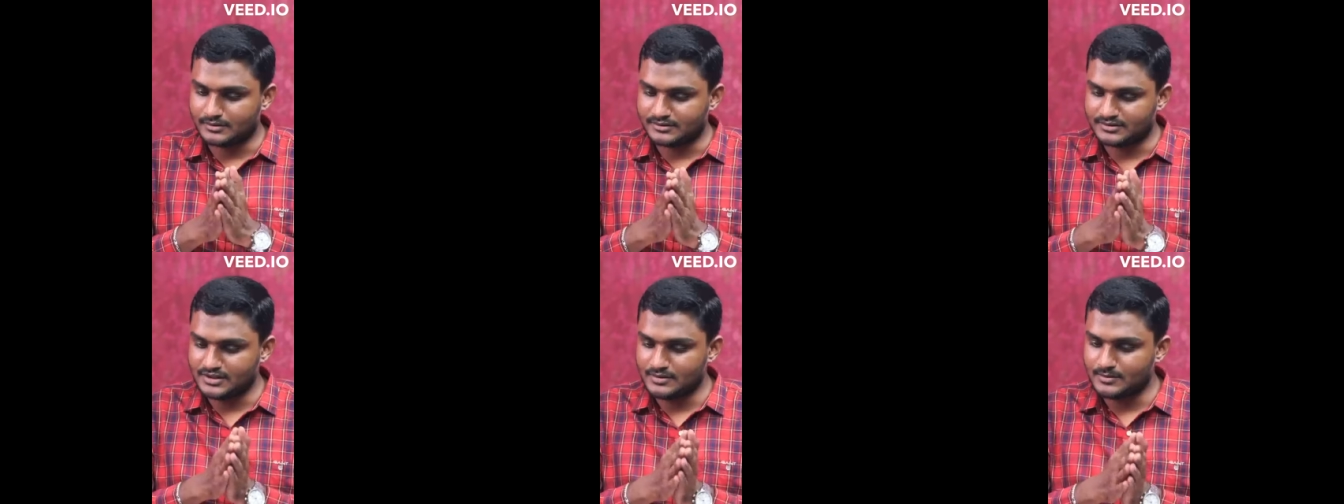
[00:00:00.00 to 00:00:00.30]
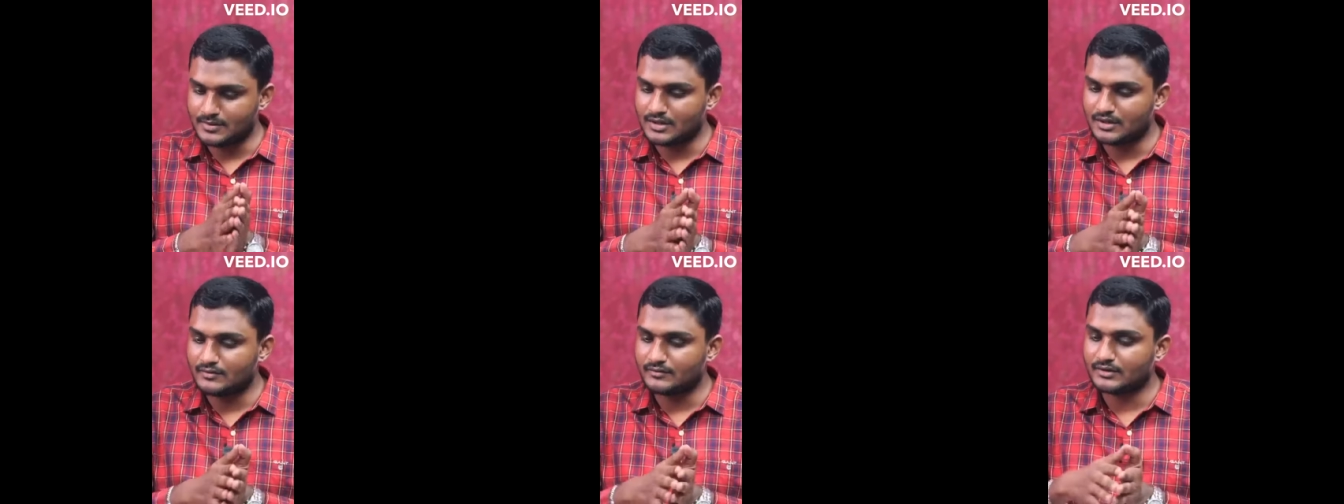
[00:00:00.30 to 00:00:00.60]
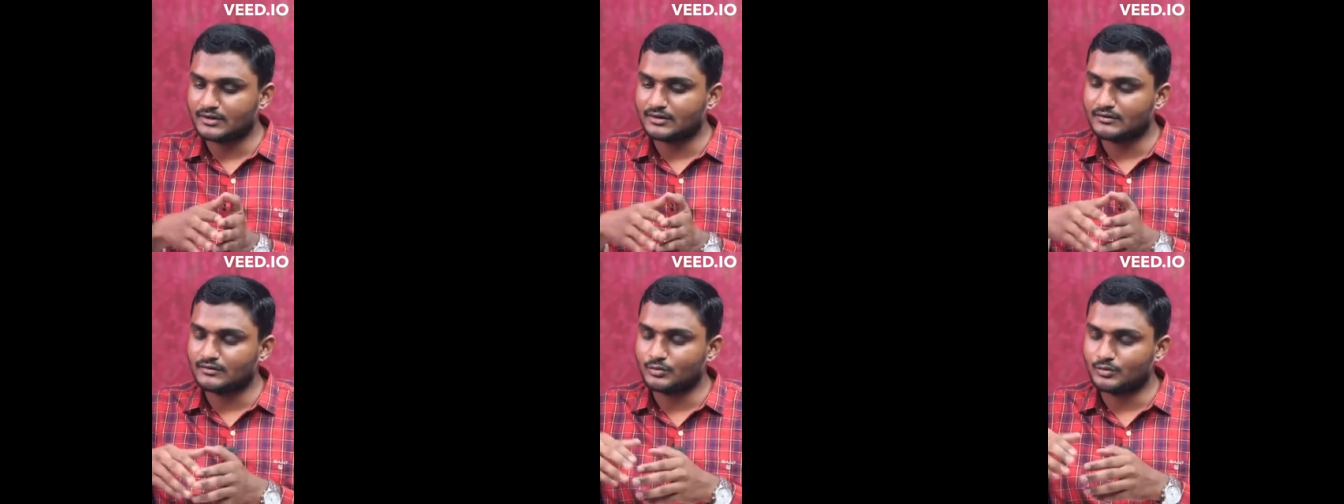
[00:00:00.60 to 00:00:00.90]
சீமான்
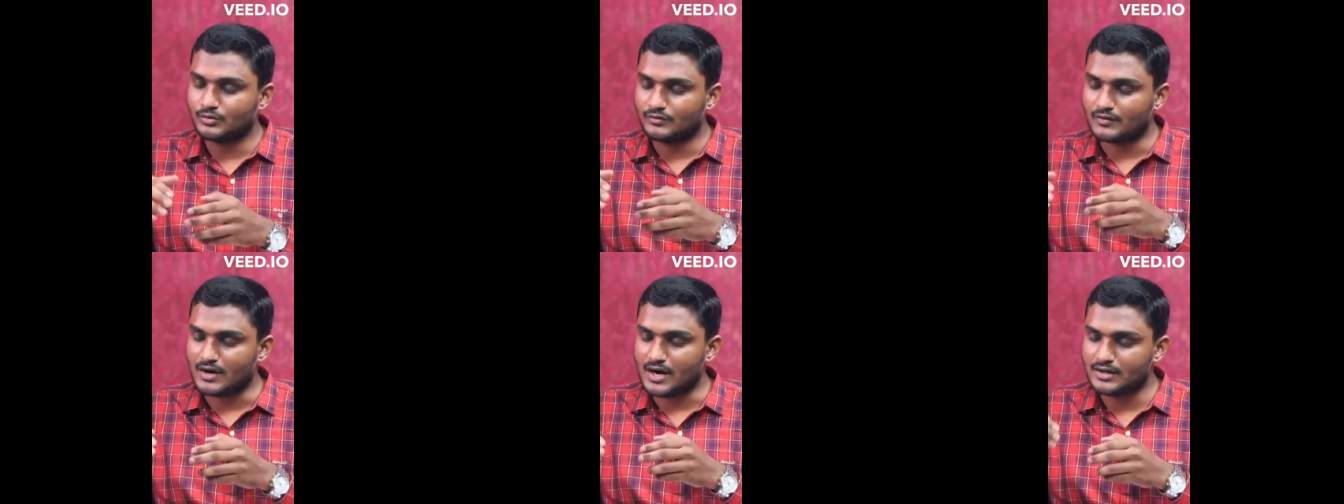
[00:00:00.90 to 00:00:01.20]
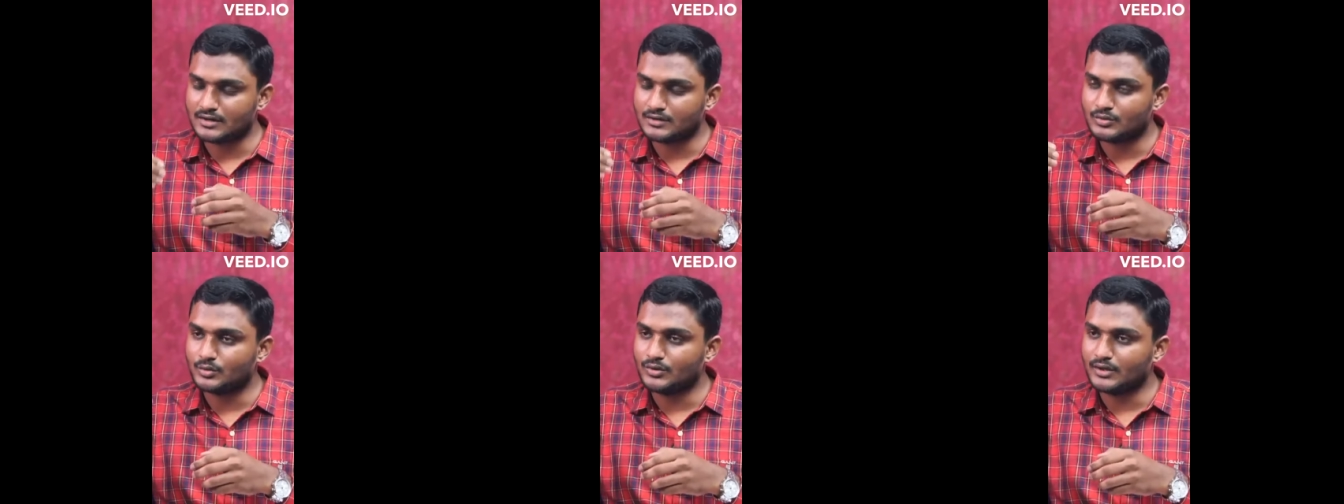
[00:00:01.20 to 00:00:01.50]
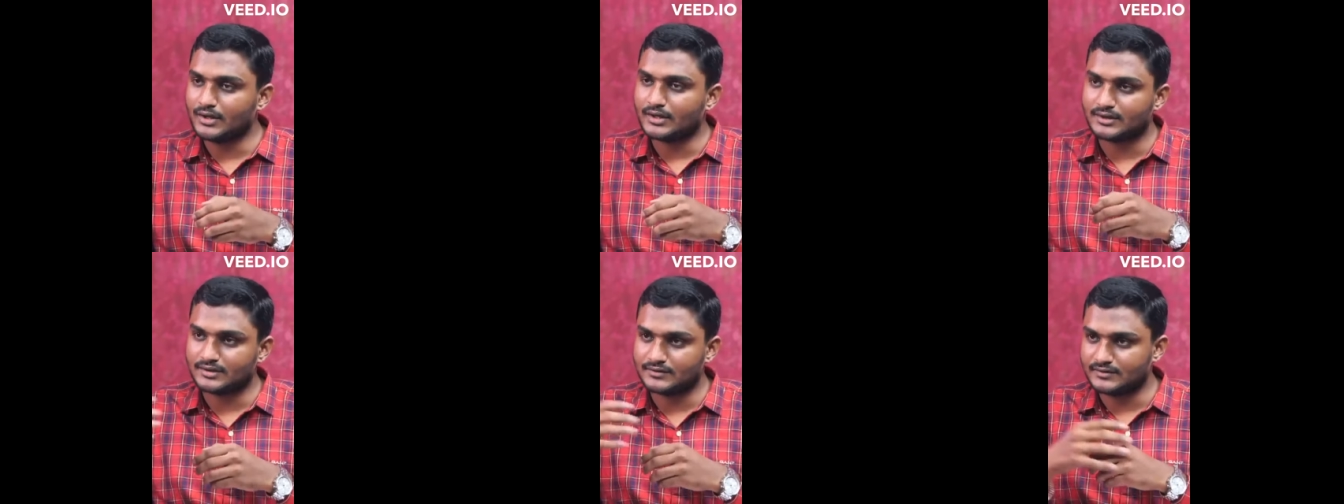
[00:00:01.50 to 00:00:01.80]
அவர்கள் வாக்கு
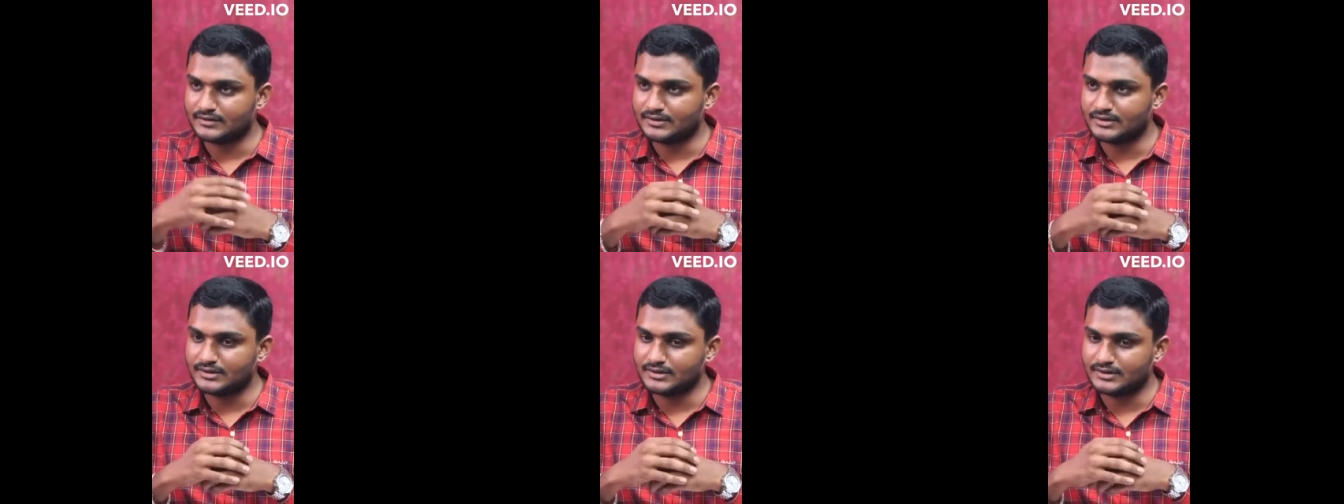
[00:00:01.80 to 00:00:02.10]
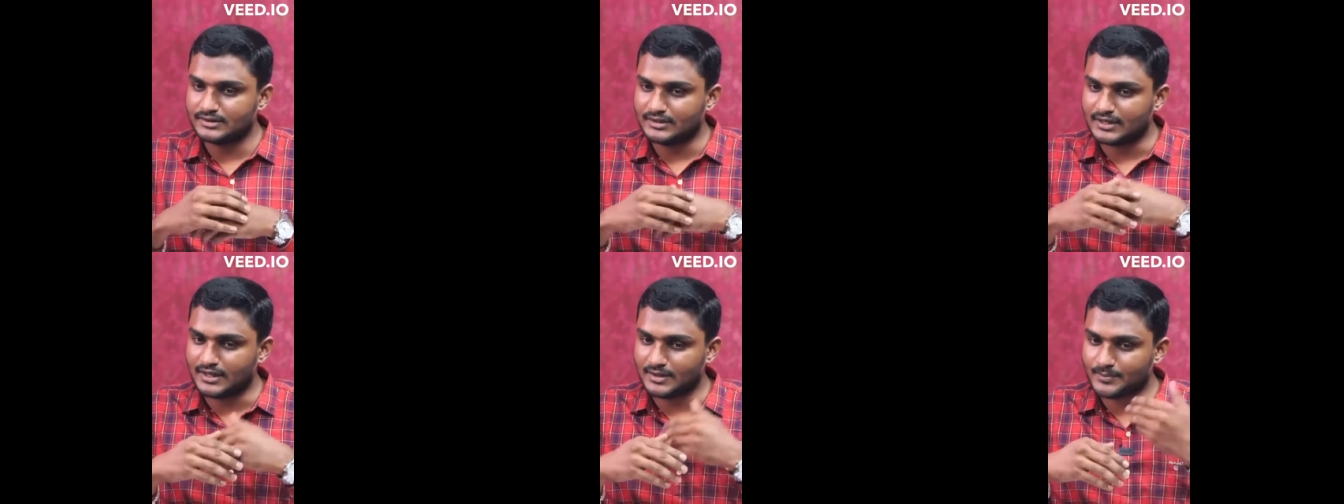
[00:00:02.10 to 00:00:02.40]
உயர்றது வந்து